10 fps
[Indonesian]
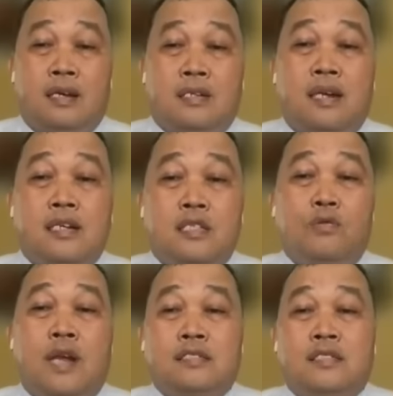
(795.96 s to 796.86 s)
dan
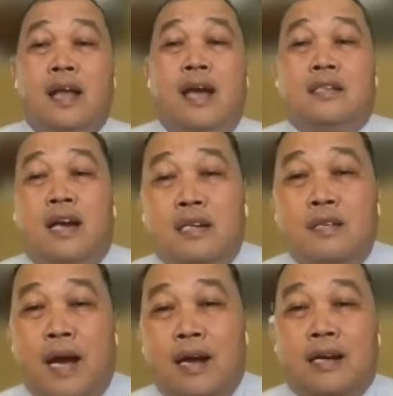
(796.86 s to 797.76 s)
itulah celah dari
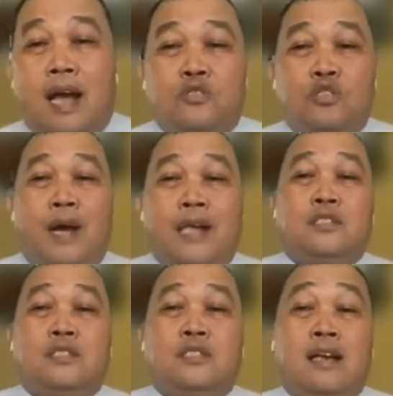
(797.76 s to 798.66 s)
maklar kasus
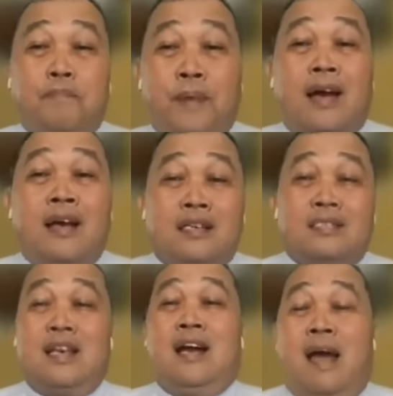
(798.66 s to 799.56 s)
masuk. Kenapa?
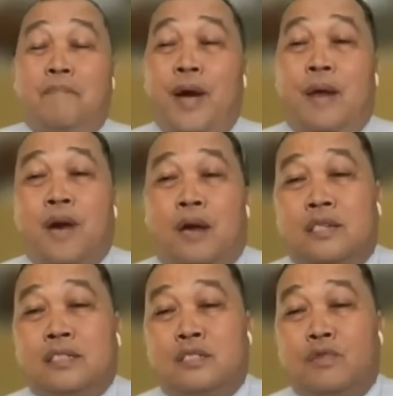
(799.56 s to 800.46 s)
Ya nampak
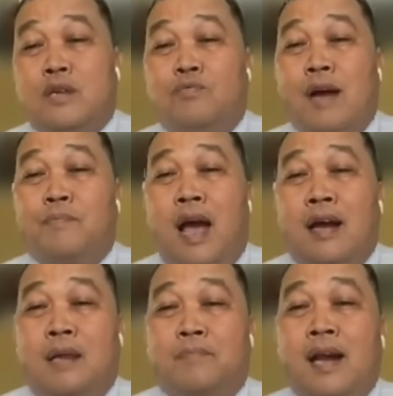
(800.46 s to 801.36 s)
bahwa hmm. sesuai uang
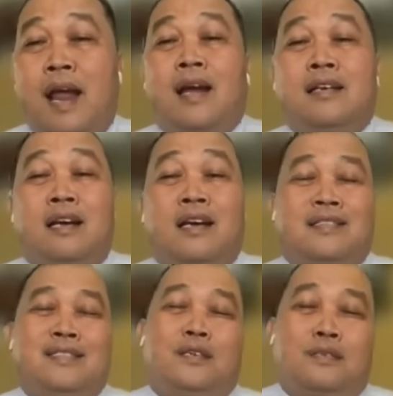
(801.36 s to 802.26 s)
akan menang Anda
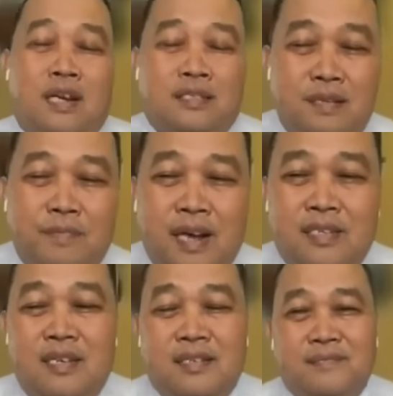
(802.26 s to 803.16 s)
gitu loh.
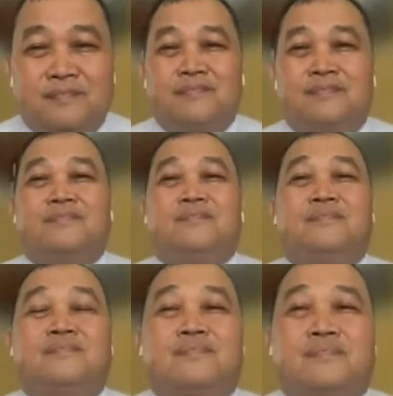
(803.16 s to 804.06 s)
Masih.
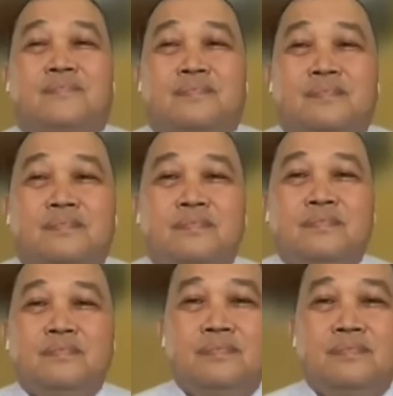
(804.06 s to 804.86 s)
Baik, terima kasih